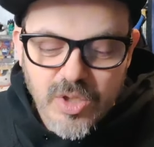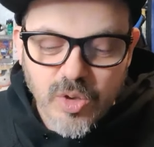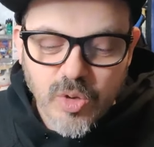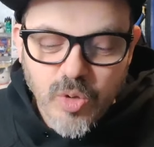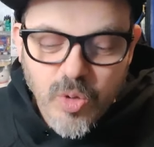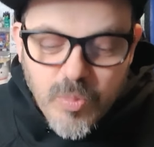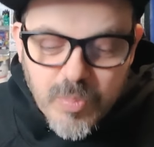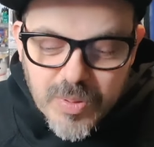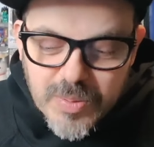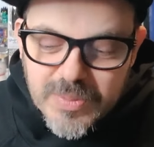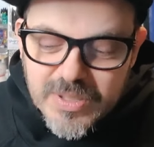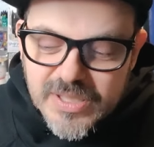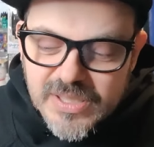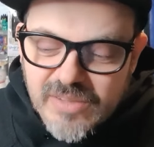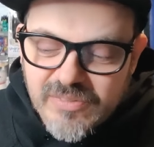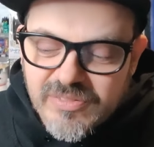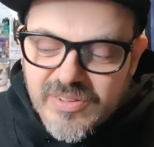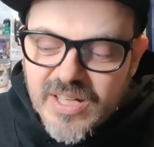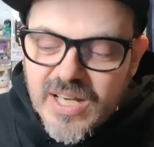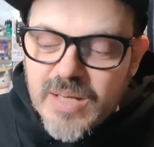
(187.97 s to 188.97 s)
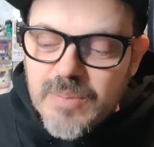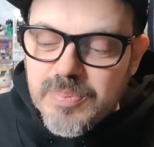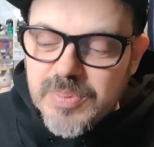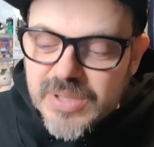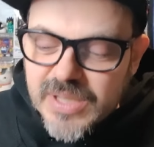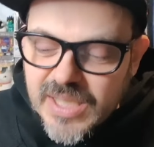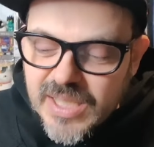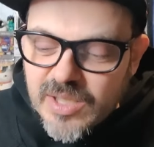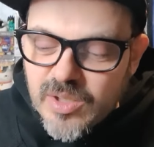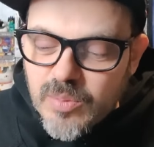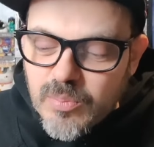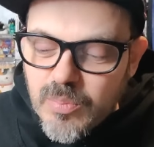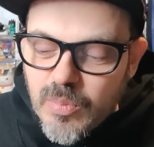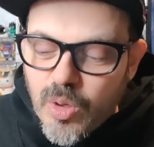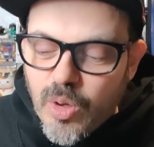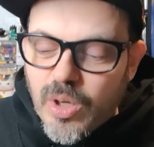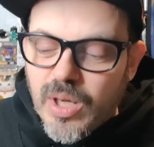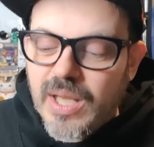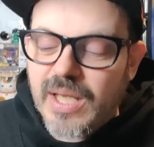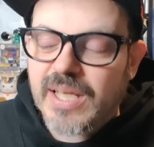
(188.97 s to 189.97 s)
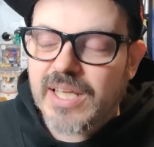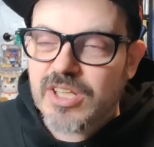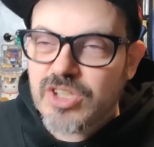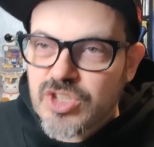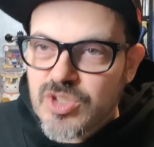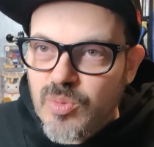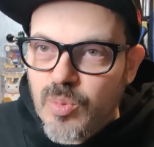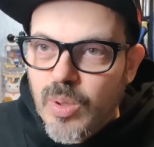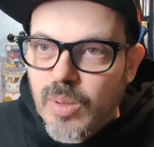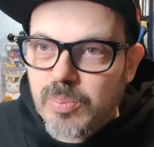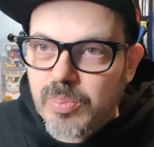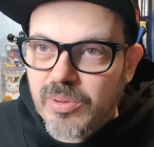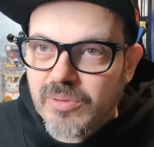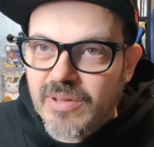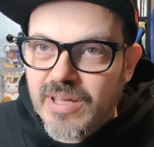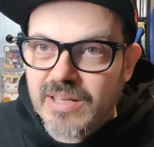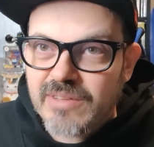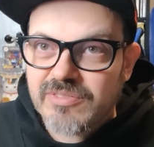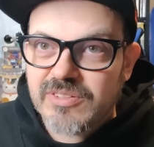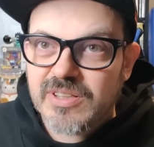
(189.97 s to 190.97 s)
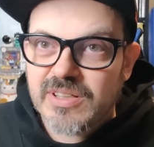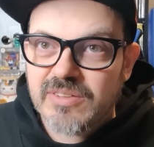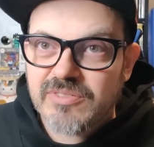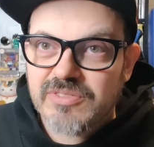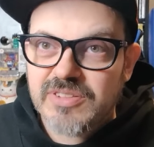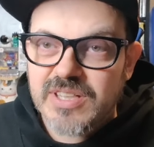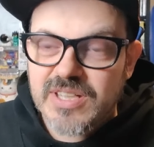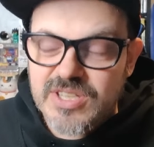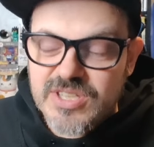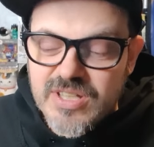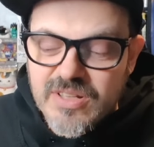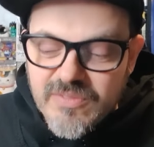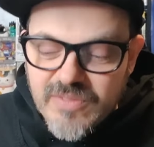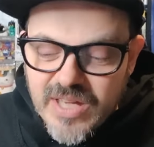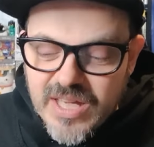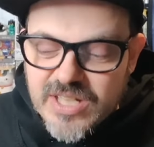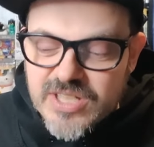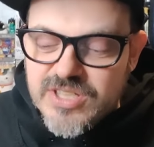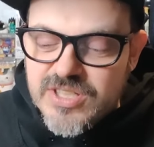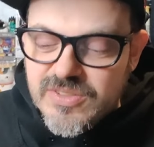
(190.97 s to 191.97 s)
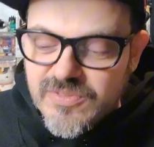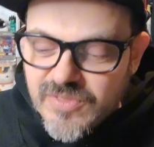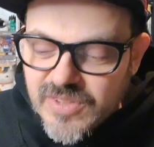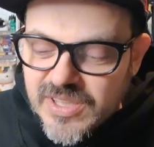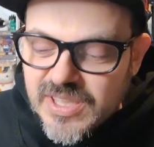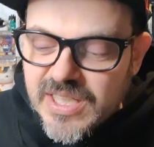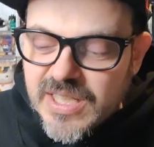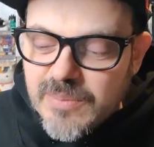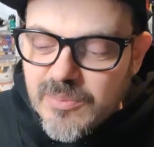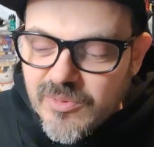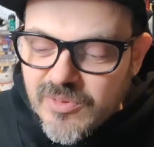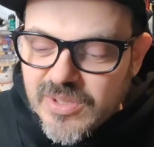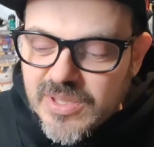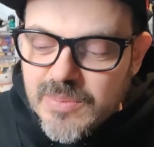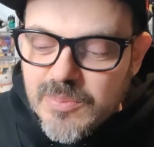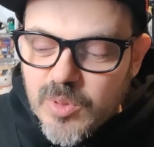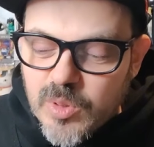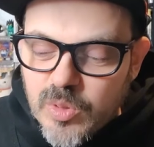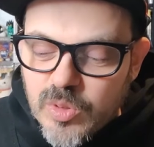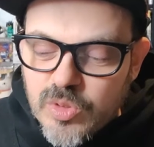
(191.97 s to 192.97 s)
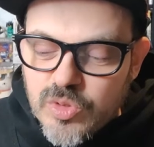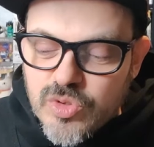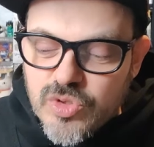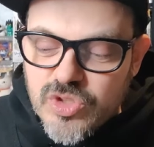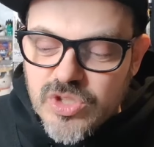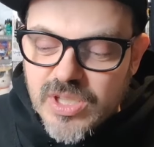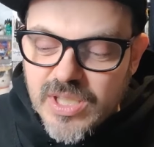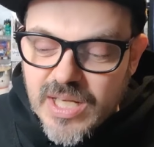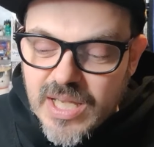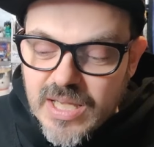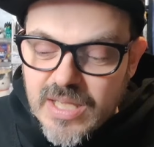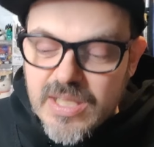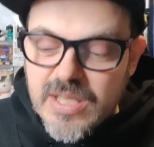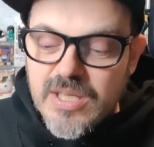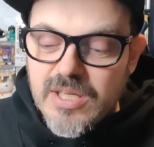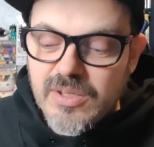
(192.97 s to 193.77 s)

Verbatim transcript: Complimenti alla Feralpi che non molla, che ci vuole provare fino alla fine a salvarsi. Vedremo, vedremo quello che succederà.